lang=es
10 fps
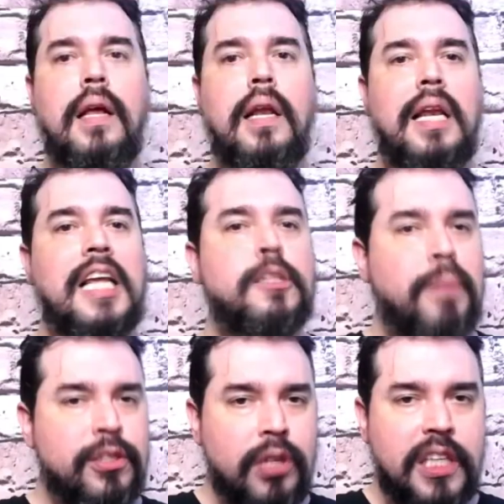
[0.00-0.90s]
Las
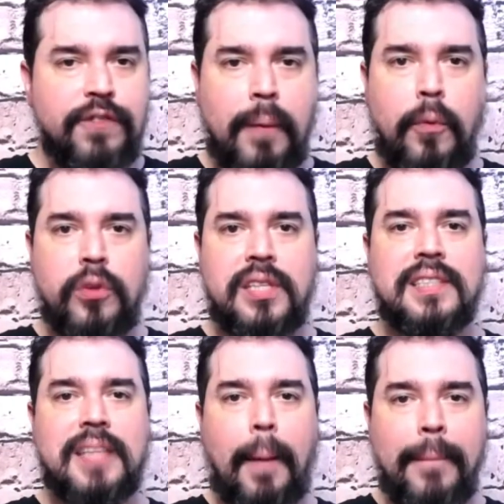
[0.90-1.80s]
personas famosas
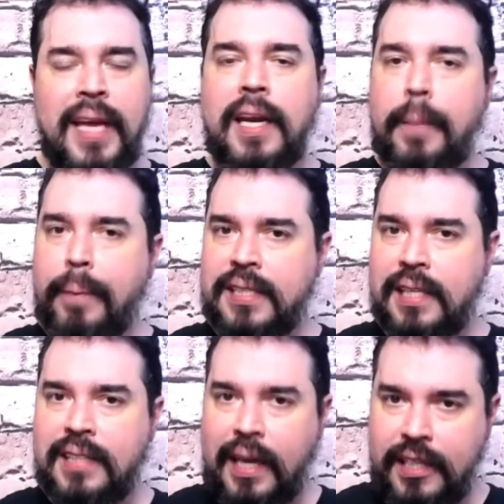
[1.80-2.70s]
también
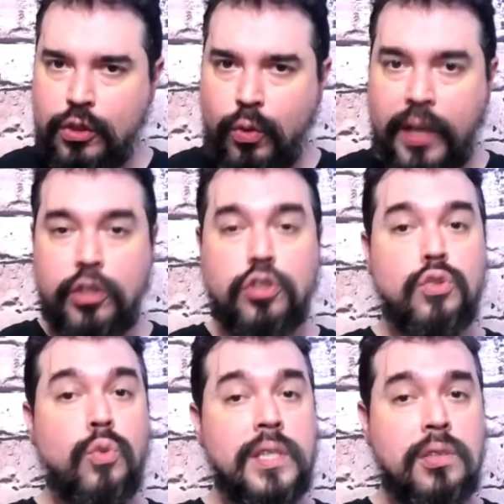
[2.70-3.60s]
representan en sueños
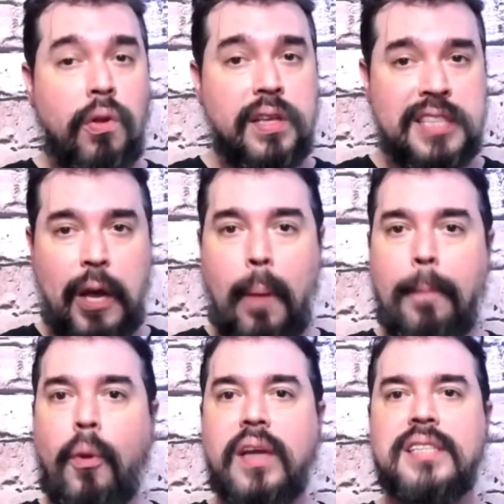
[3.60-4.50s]
nuestro deseo
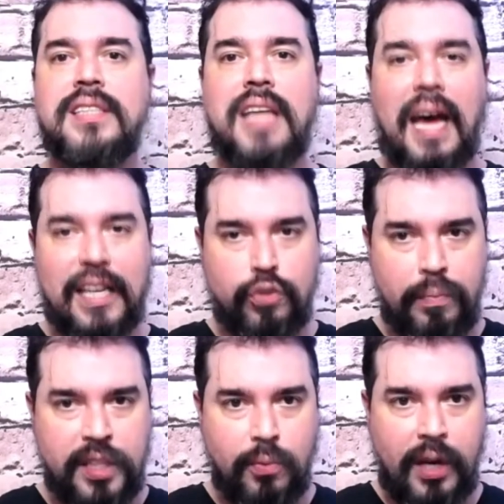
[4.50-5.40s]
por estar a su
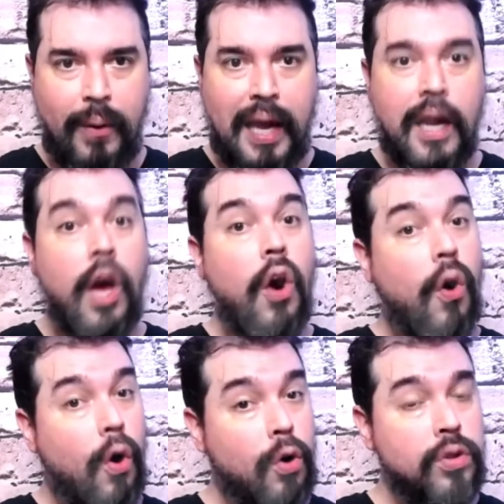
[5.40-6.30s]
mismo nivel
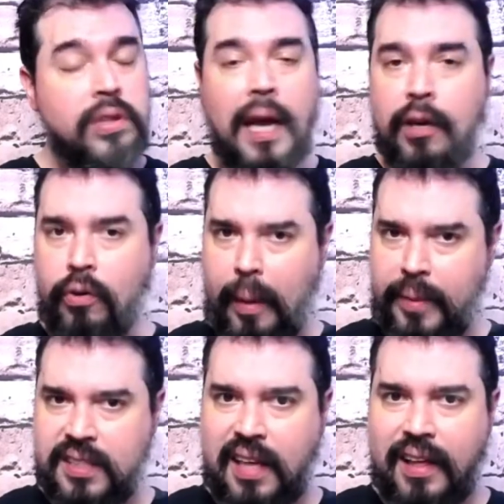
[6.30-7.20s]
o contar con
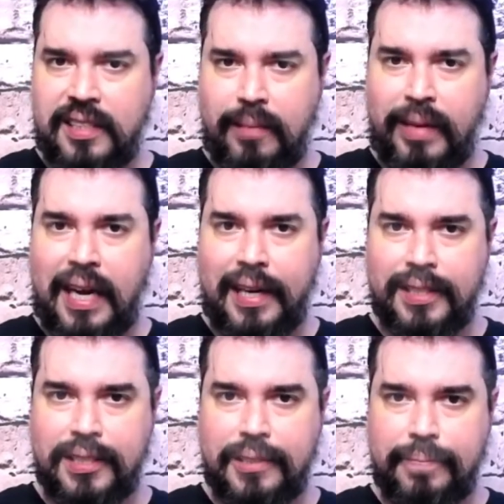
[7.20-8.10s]
amistades similares.